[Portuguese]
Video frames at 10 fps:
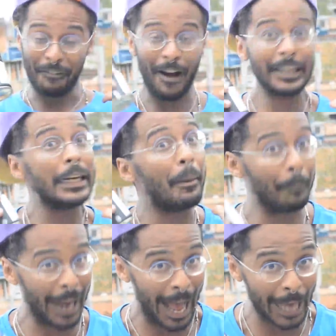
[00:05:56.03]
Vale
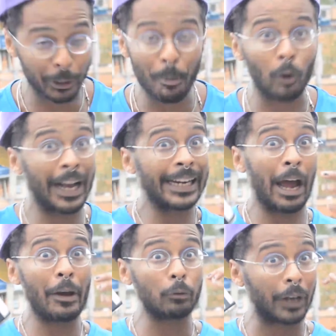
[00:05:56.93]
lembrar que meu
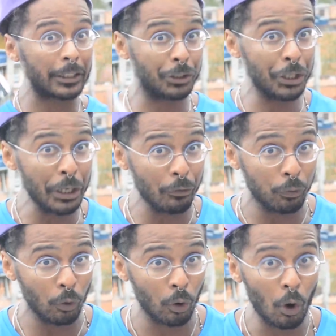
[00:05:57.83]
canal é
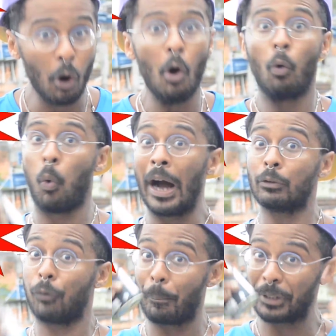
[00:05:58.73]
educativo. Quando
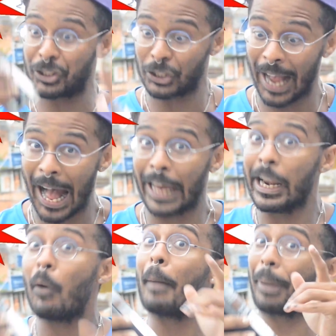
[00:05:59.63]
for pichar,
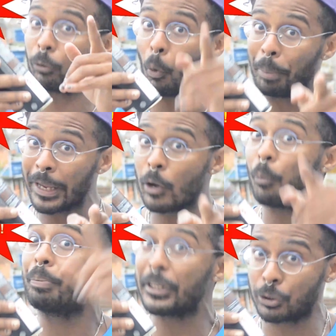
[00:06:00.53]
não é para cobrir o
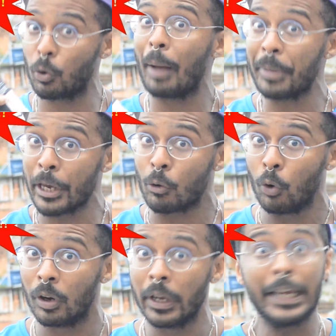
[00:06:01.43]
piche do amigo.
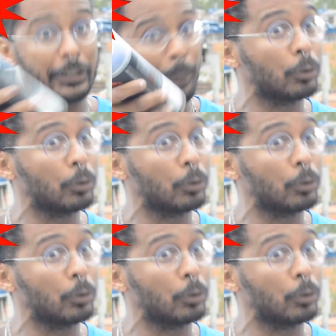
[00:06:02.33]
Isso é